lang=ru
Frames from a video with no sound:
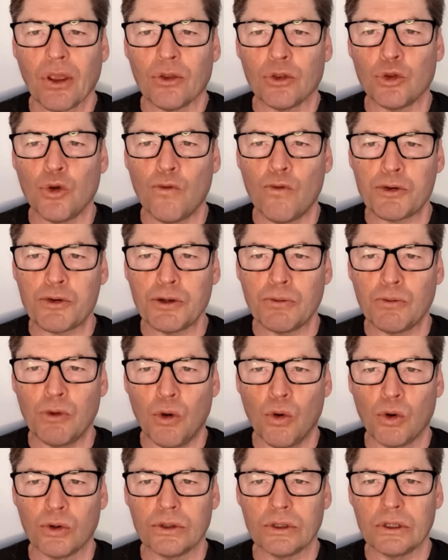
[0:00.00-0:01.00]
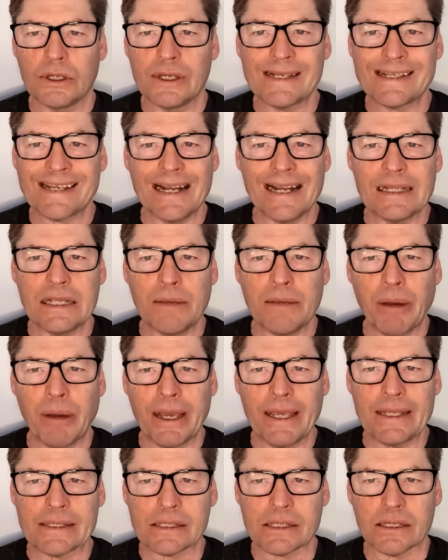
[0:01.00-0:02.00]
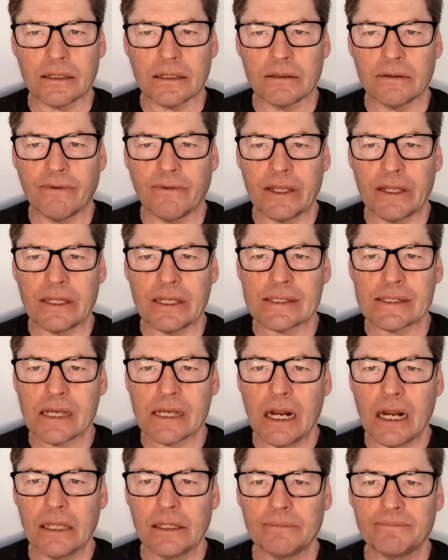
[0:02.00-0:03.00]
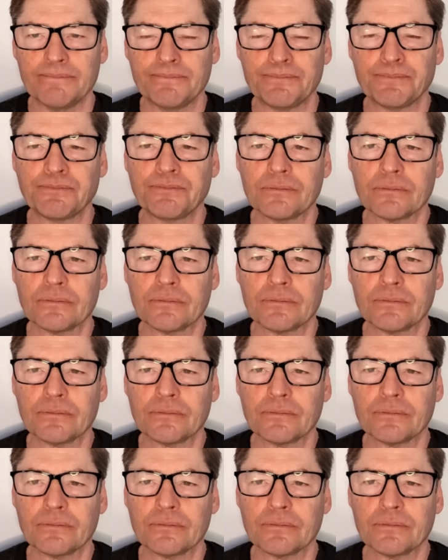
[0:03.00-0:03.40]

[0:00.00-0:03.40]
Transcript: Но, в общем, он, Израиль не боится войны с Ираном,